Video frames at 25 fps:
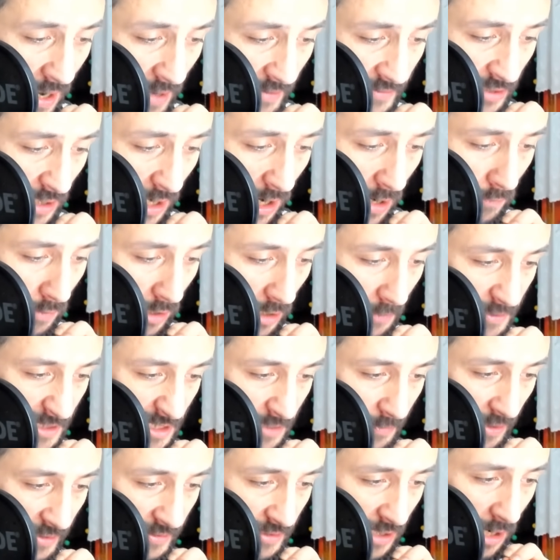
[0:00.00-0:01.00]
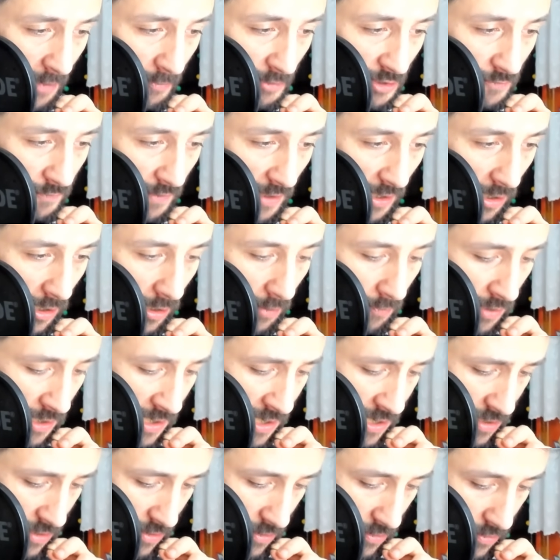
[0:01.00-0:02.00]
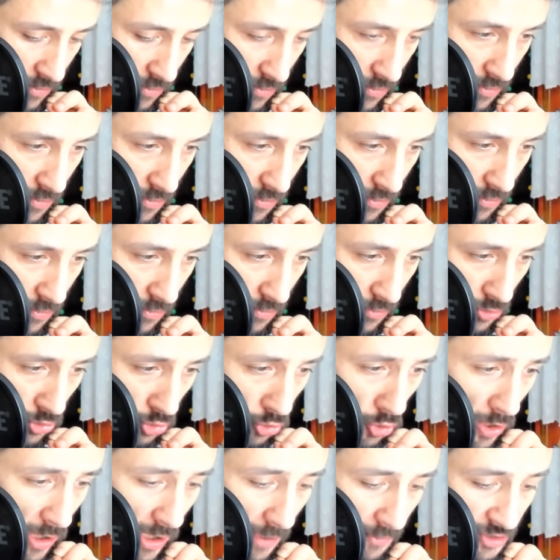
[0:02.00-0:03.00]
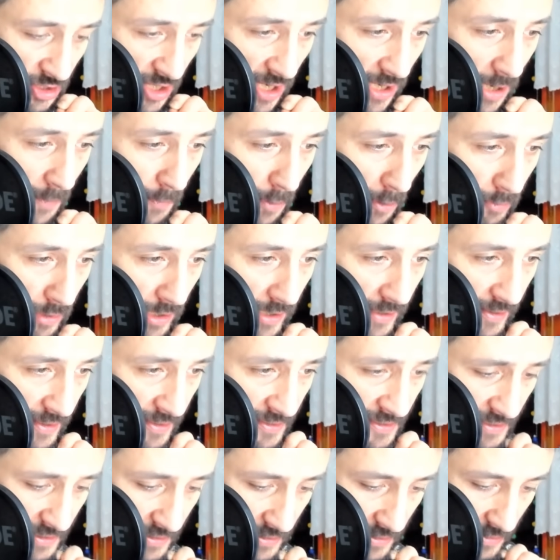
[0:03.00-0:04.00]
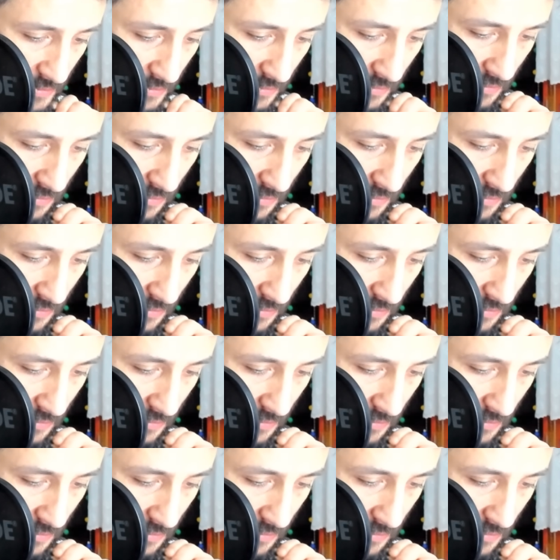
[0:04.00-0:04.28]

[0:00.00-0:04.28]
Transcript: bir de atağı var. Bizim atağımız var abi. Şöyle bir şey yapabiliriz.